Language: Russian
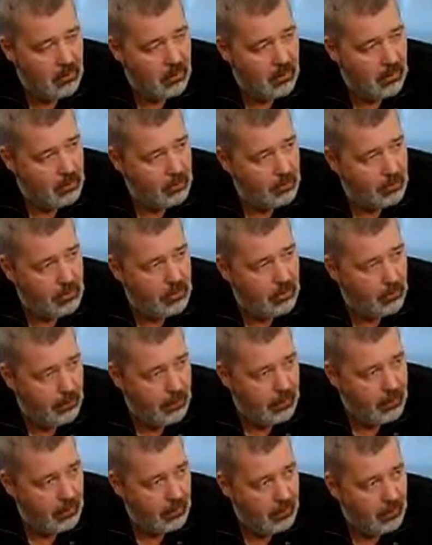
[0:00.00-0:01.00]
законы – это
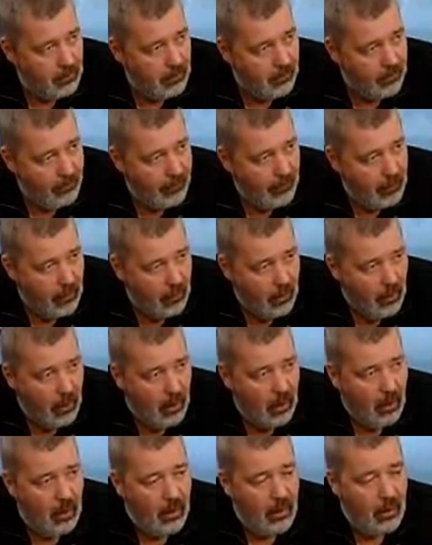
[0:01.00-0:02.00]
преступление.
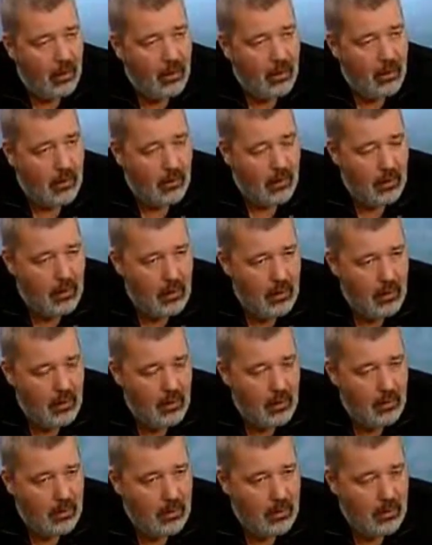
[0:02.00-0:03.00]
А,
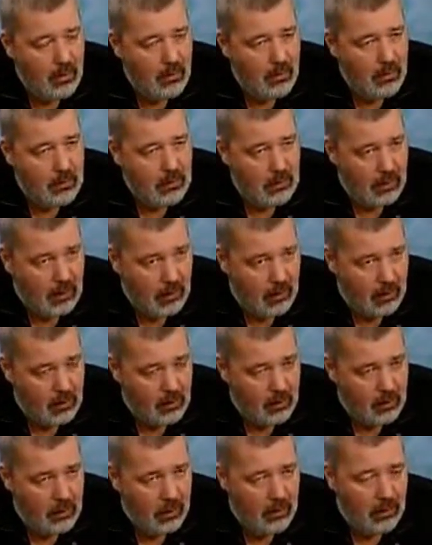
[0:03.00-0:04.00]
и э,
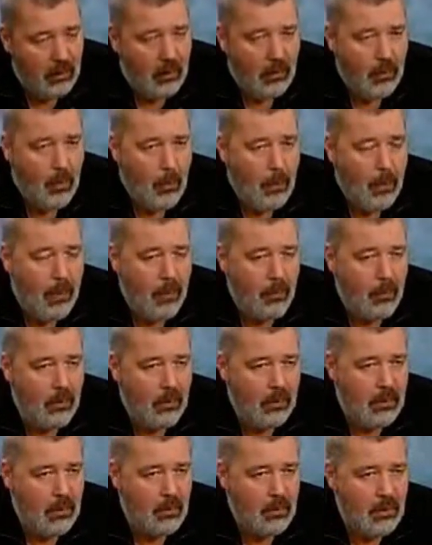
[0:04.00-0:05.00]
Захарченко
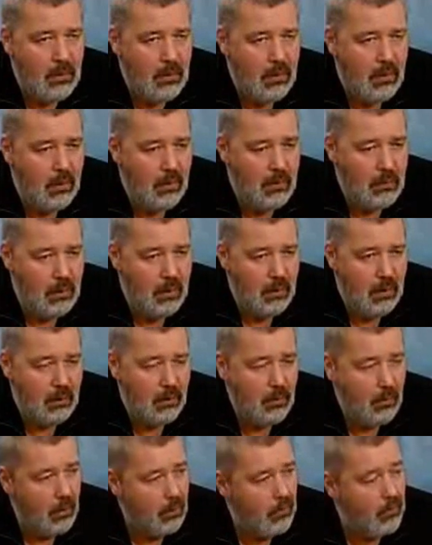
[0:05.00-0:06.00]
был одним из тех людей,
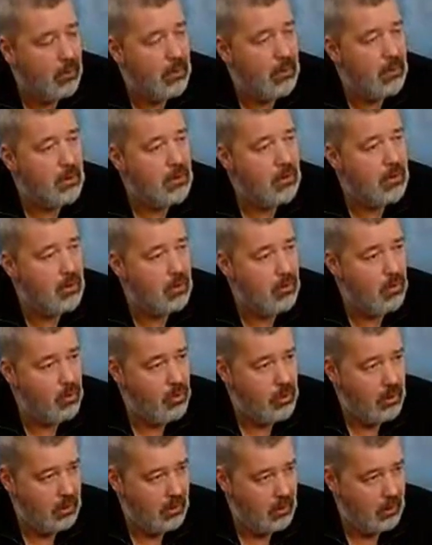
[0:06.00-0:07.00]
которых вот этот
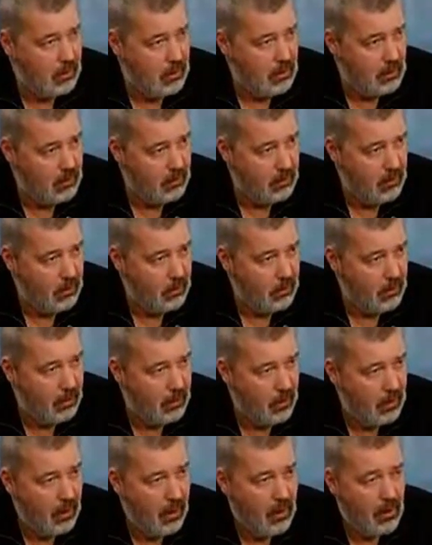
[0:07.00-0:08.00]
тетушек, так
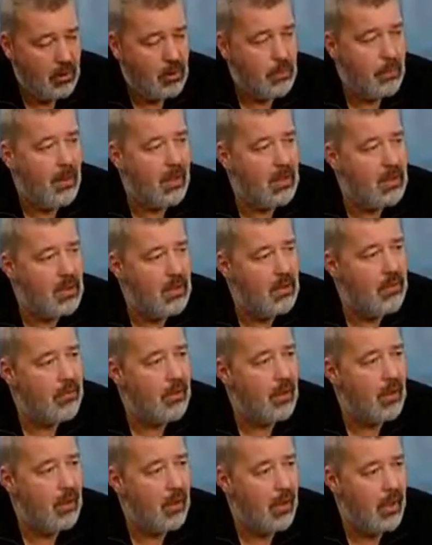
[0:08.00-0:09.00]
называемых,
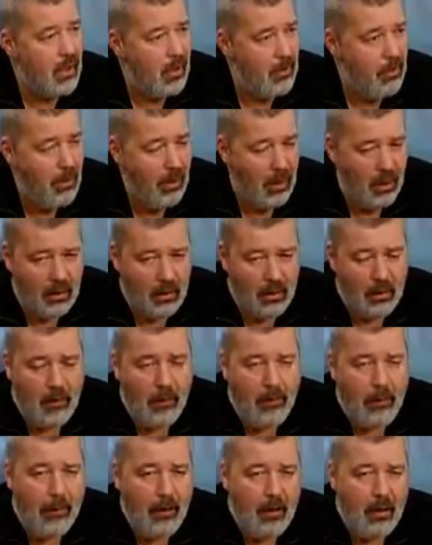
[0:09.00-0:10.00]
спортивных ребят,
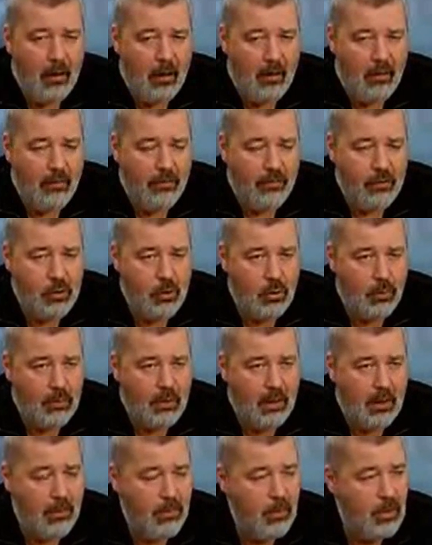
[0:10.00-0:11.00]
а, в
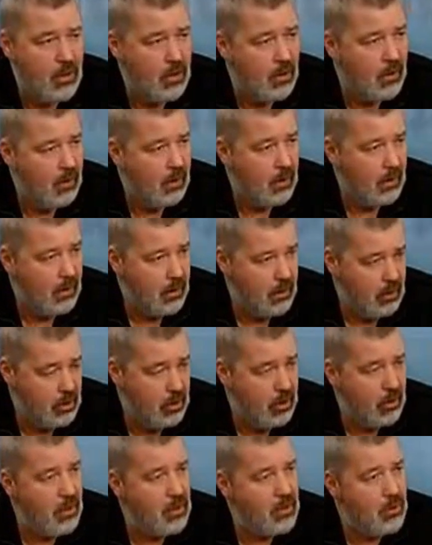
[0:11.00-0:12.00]
чем-то обиженных
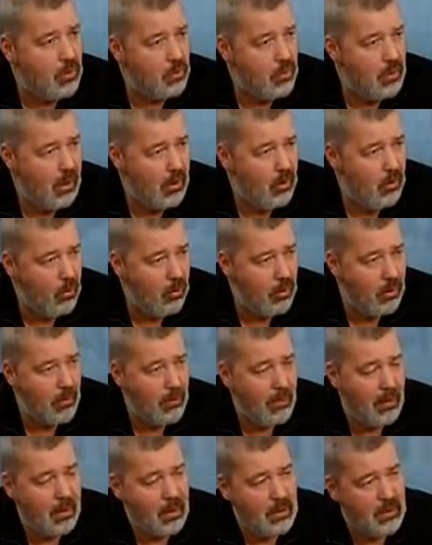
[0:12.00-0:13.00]
жизнью,
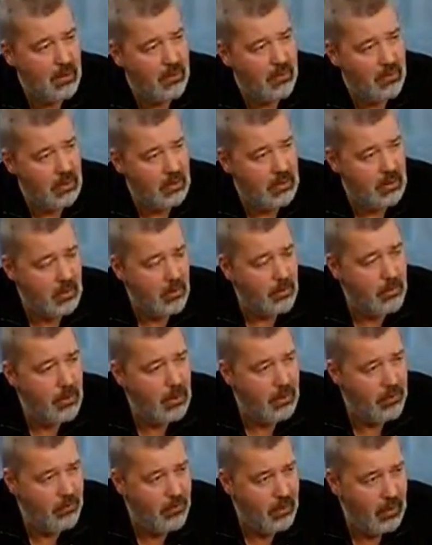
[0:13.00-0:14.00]
доходами, оказавшихся на
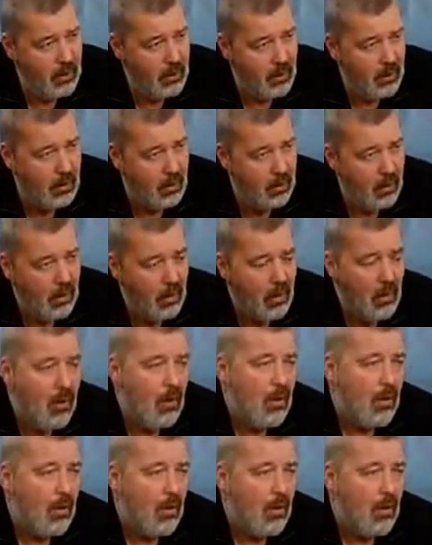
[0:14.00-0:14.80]
периферии,